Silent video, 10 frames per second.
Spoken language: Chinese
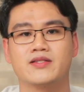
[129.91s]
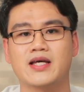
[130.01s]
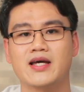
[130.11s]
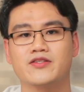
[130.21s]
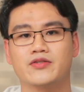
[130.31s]

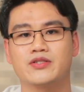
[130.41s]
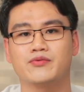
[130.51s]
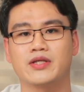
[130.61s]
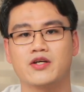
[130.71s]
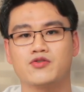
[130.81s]
在一九七
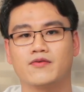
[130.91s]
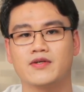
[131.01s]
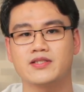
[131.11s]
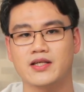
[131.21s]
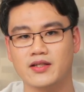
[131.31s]
五年，双
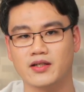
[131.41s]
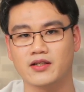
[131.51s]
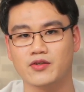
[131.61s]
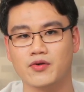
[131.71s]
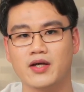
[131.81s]
方签订
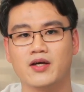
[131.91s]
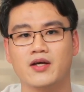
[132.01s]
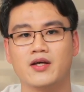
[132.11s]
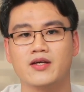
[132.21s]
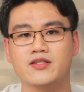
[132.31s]
合约。
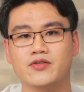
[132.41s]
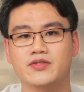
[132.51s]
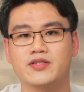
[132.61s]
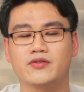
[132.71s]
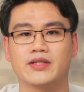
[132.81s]
一九
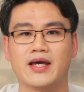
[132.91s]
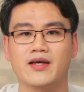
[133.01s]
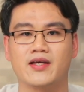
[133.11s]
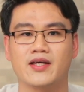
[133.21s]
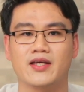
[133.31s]
七九
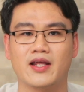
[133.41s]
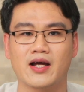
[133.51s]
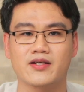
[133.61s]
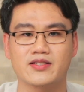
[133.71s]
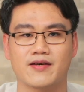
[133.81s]
年，伊
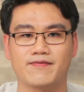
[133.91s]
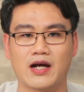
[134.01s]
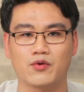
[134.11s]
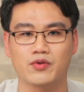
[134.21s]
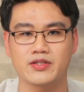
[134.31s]
拉克在
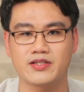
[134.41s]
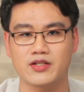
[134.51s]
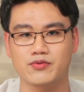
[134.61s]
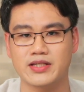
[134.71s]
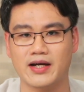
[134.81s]
法国的协
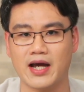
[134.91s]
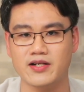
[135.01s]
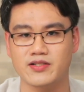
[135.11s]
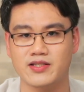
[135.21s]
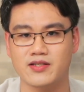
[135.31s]
助下开
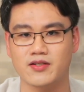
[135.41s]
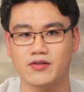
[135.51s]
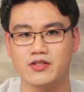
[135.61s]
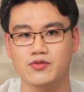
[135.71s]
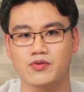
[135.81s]
始建
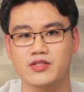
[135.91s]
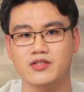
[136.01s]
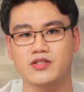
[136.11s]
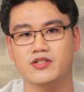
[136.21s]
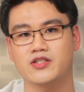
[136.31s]
造一座
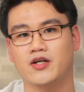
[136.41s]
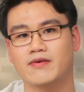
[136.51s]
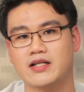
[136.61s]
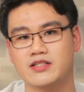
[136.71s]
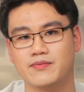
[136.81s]
四十兆
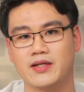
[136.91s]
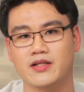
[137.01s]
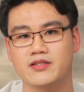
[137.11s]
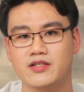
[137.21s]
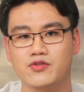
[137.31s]
瓦级别
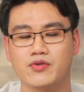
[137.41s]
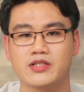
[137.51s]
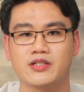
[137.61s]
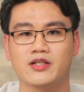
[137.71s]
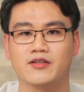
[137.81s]
的清水
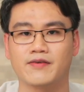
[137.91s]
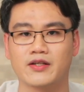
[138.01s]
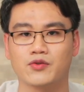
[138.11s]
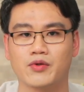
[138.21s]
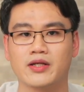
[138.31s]
式核
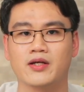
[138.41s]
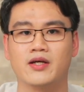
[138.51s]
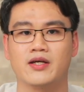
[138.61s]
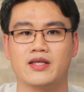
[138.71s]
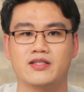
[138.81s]
反应堆，
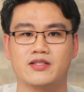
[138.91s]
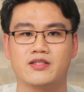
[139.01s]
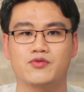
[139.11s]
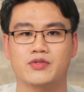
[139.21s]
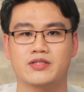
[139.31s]
以及
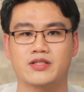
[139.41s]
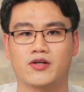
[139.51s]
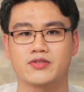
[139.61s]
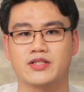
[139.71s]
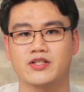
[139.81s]
一座
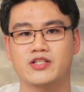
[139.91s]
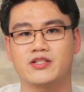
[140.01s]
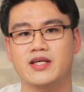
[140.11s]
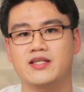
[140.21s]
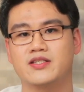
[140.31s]
小型
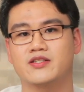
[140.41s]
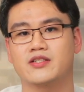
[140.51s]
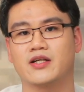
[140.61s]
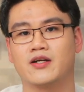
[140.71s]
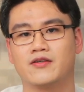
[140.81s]
实验性
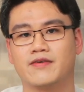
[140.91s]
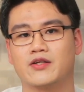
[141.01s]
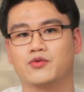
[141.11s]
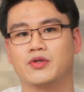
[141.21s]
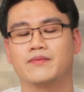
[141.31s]
质的反
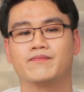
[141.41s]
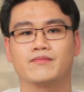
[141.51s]
应堆。